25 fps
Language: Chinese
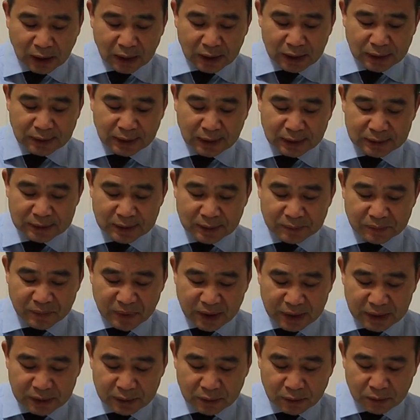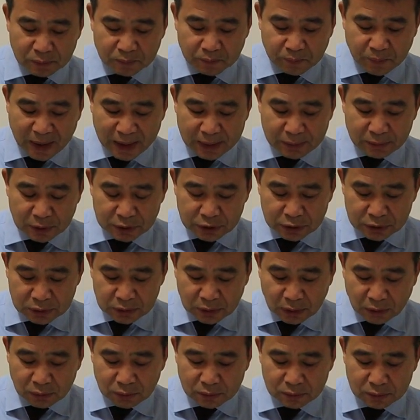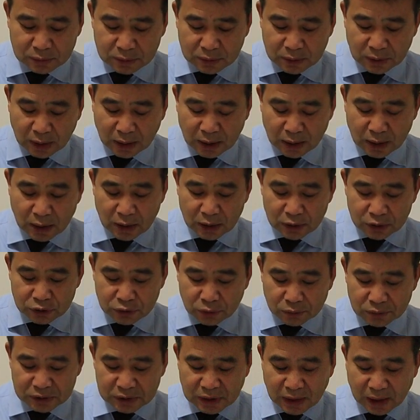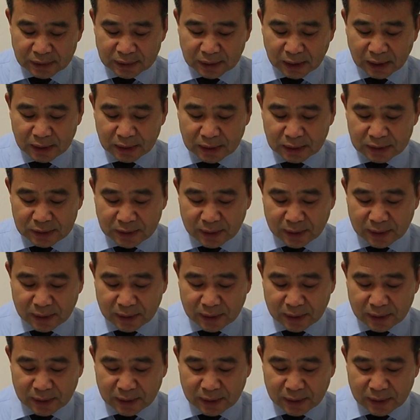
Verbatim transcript: 和那些没有拜过兽啊兽像的，